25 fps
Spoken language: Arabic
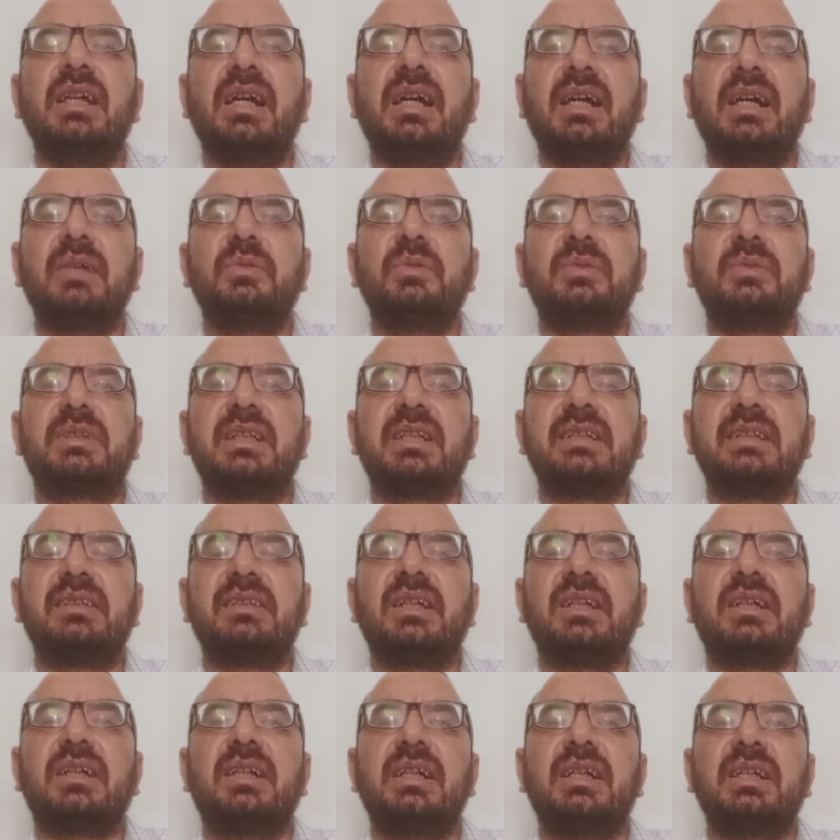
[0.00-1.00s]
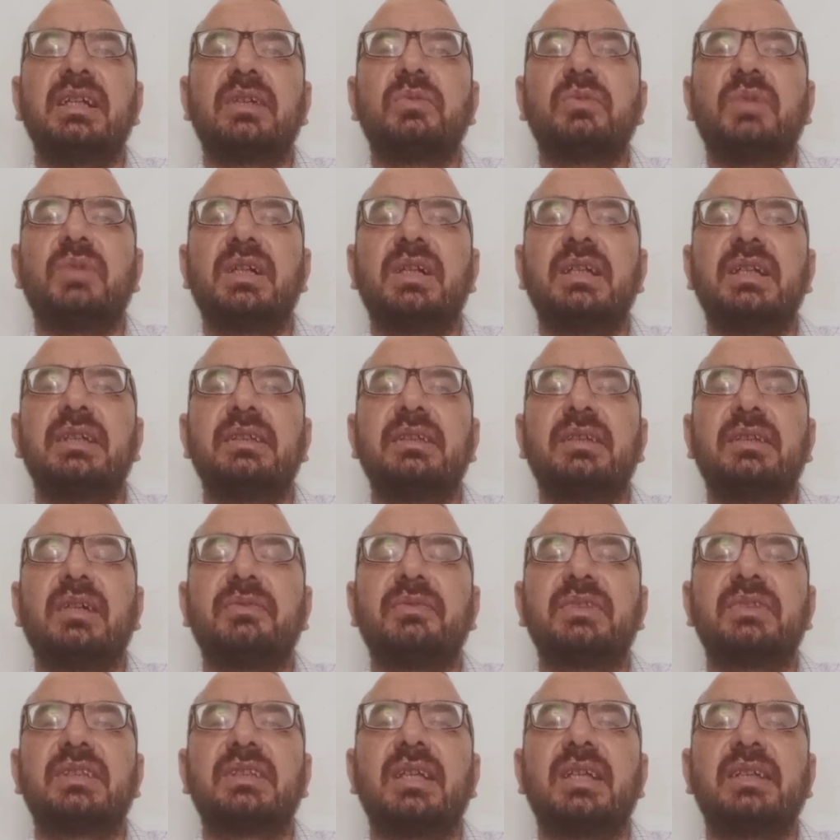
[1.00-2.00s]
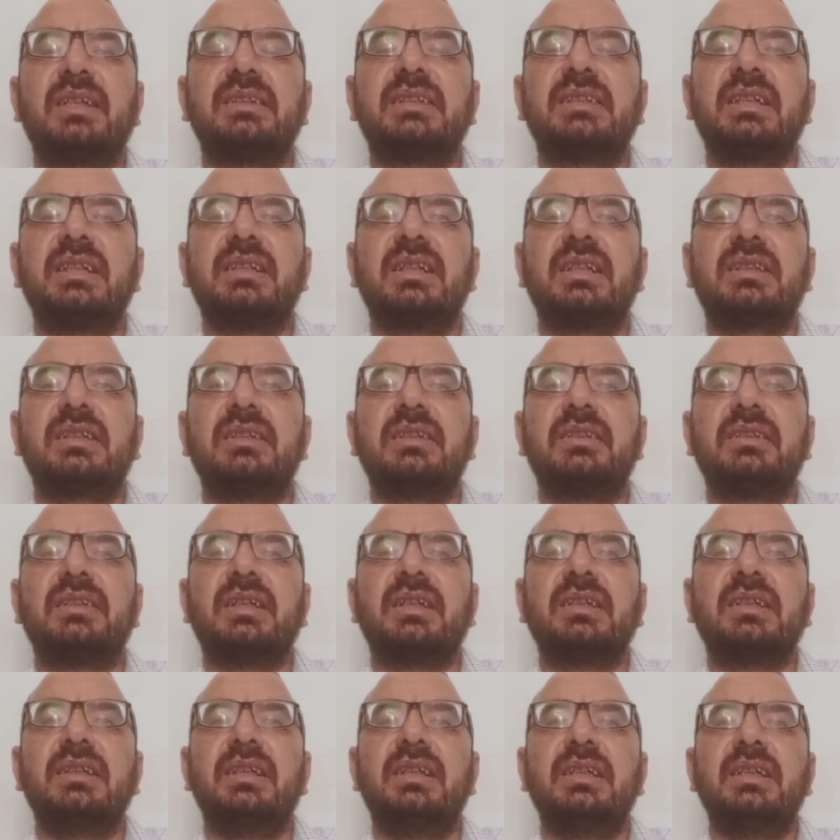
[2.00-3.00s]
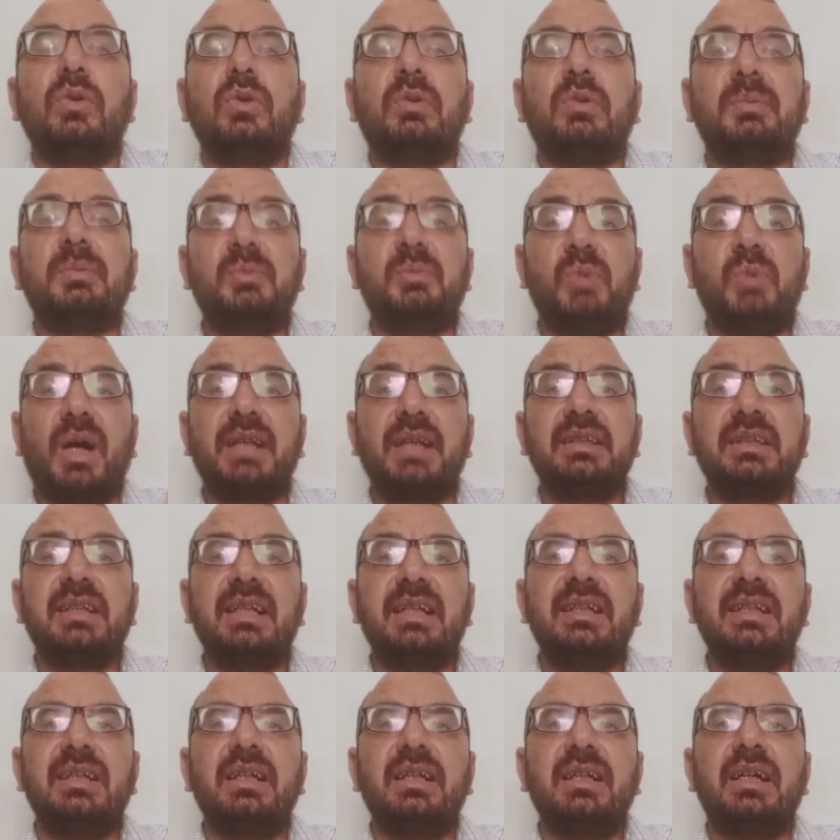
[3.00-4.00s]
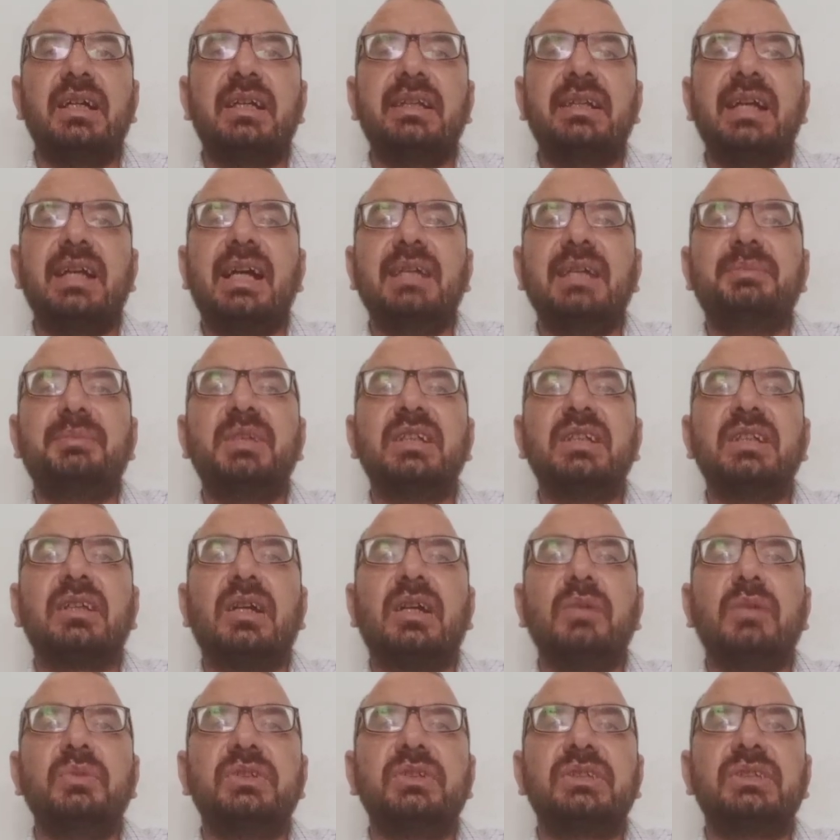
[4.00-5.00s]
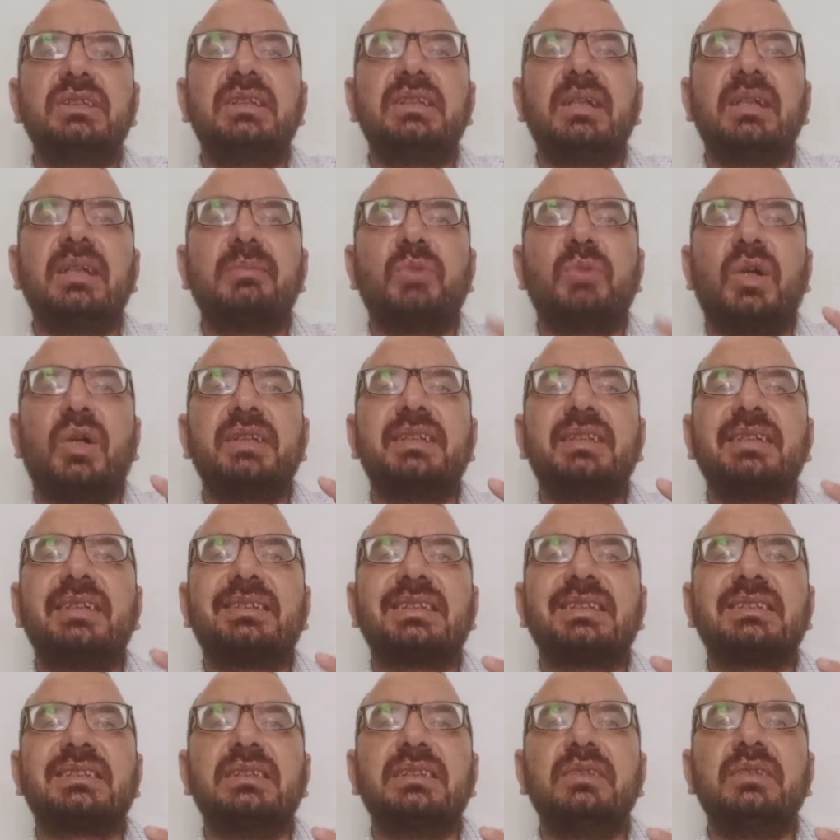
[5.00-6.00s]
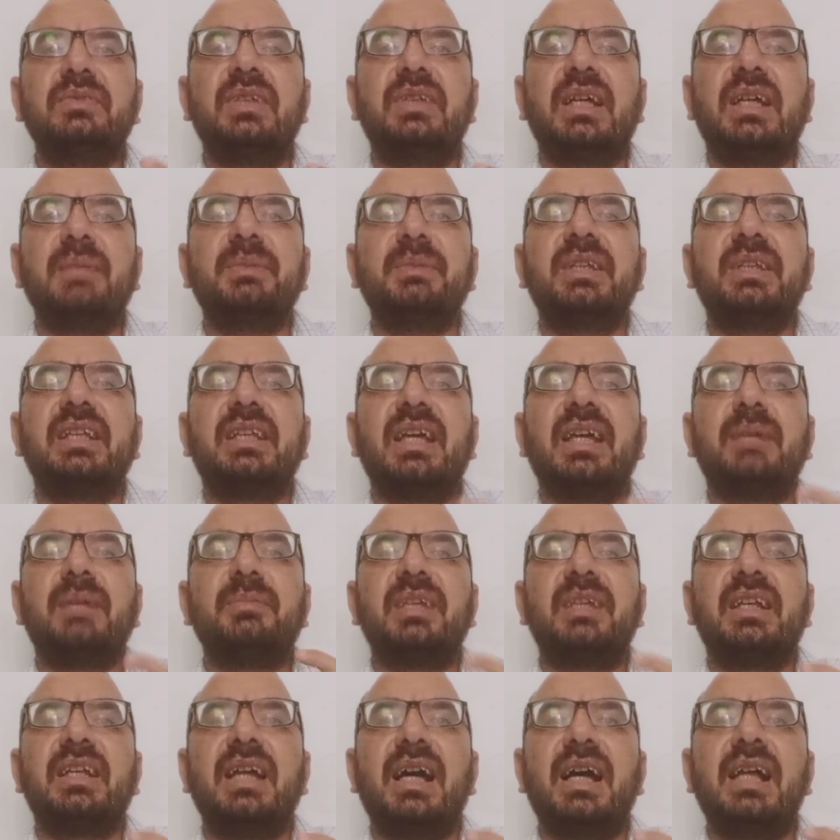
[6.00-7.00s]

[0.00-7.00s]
او ثلاث دقائق واضافه ثانيتين لكل نقله وبمعدل لاعبين قوي جدا معدل تصنيف اللاعبين كان